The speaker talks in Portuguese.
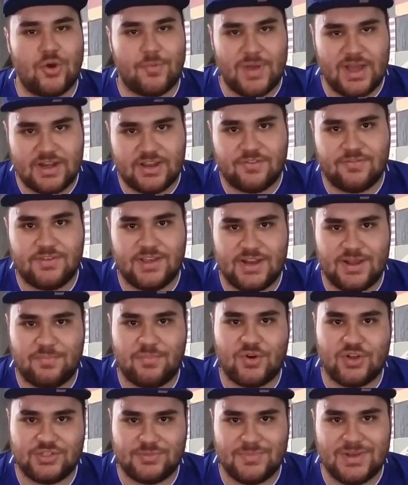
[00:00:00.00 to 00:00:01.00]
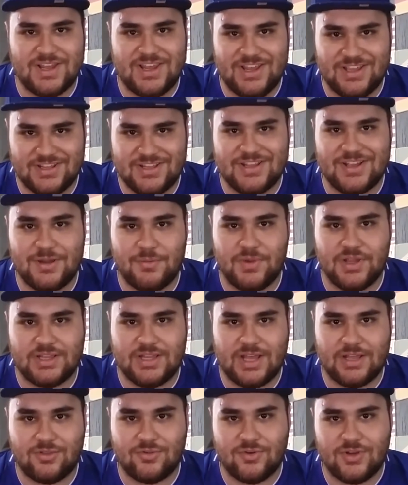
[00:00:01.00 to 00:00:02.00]
Tomara que venha na próxima quinta da
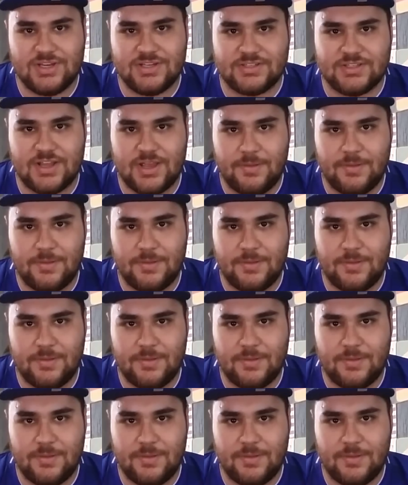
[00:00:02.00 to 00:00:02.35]
Libertadores,